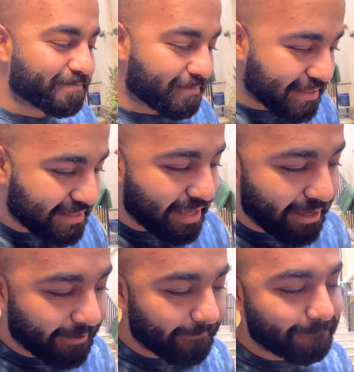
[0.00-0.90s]
مساء
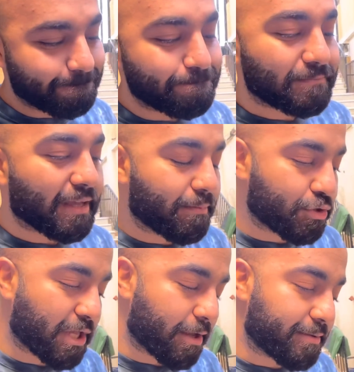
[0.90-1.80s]

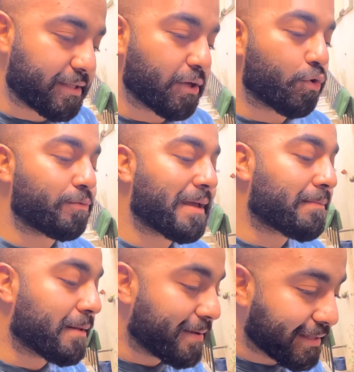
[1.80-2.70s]
بص يا حبيبتي خد بالك من
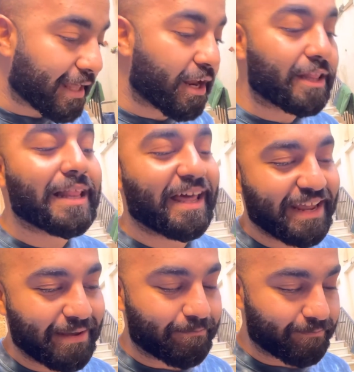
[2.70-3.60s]
البيت انا هطلع
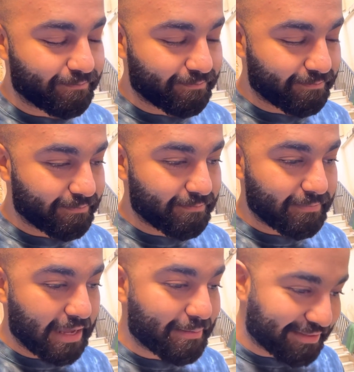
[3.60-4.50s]
انام
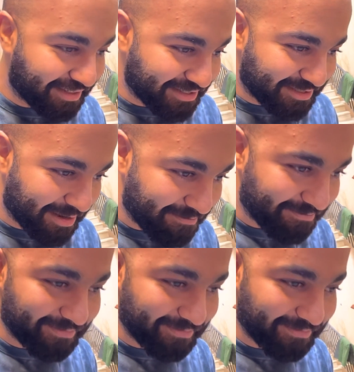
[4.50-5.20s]
اللي ما عندكيش دم